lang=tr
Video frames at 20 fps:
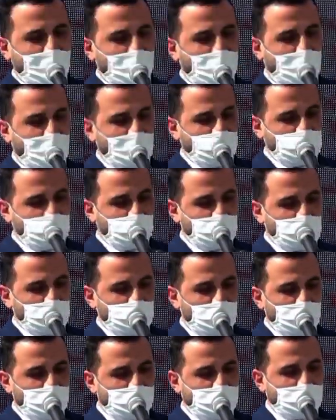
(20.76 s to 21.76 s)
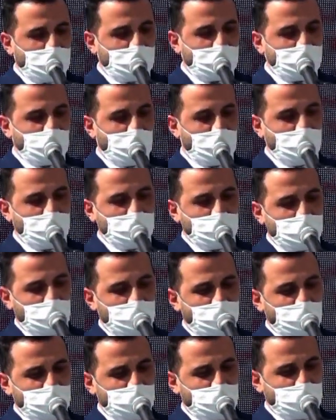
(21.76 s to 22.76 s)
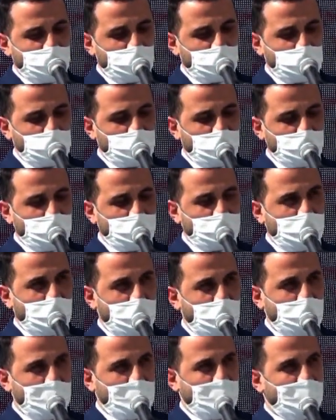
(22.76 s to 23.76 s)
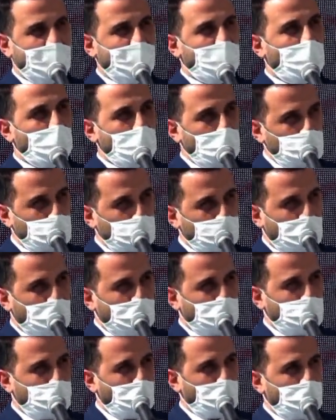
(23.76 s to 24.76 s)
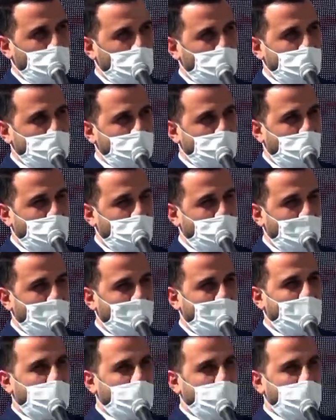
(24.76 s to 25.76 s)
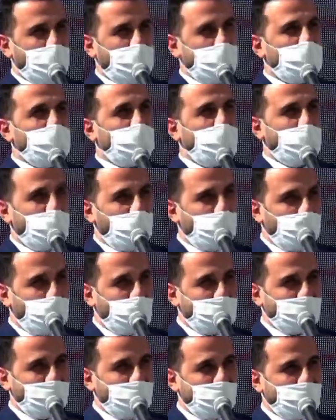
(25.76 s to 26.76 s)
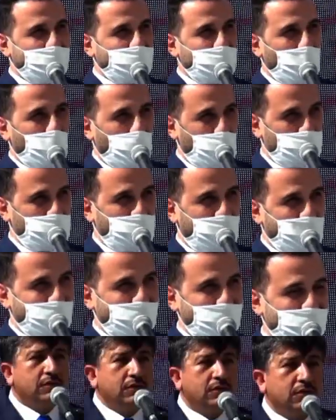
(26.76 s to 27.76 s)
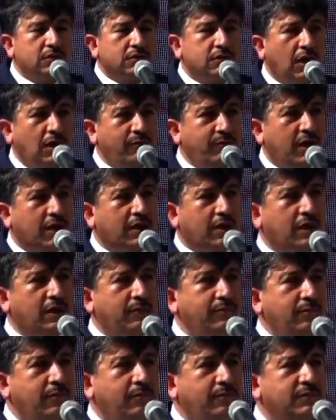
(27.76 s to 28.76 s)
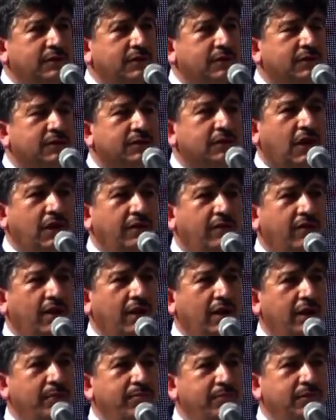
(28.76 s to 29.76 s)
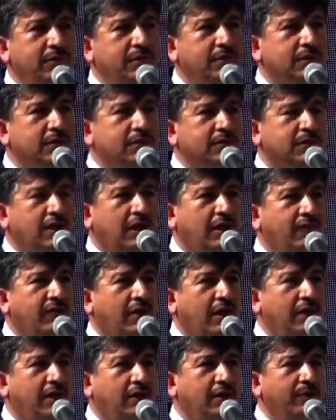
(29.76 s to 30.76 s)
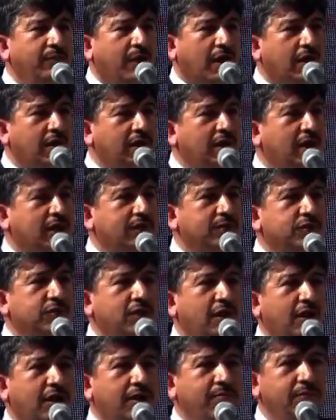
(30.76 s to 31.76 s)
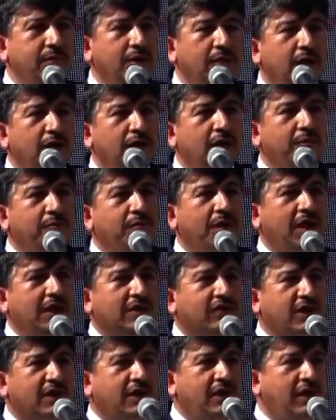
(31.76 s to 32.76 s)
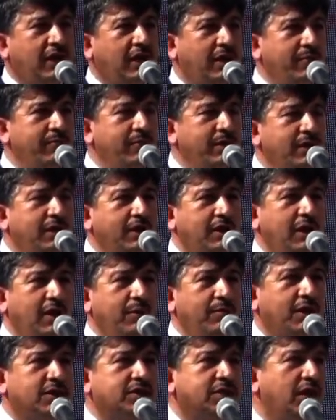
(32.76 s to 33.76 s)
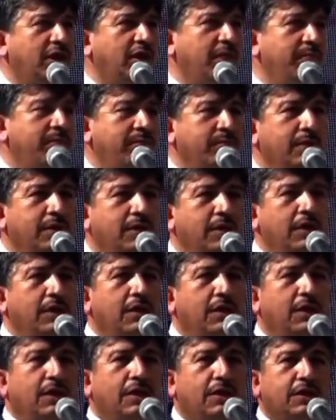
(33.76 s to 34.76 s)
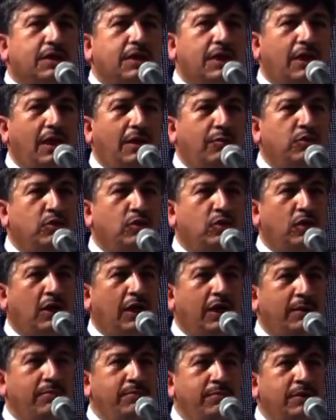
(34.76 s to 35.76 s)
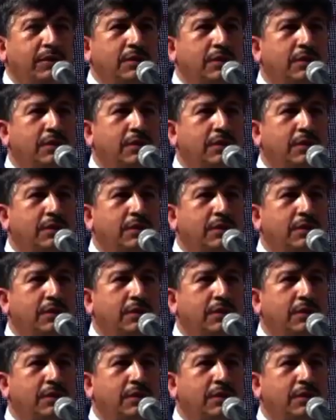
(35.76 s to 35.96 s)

Bahçe ilçemizde ikamet eden vatandaşlarımızla buluşma programımıza hepiniz şeref verdiniz, hoş geldiniz. Sayın Bakanım, Sayın Valim, Sayın Vali Bakan Yardımcılarım, milletvekillerim, il başkanım, genel müdürlerim,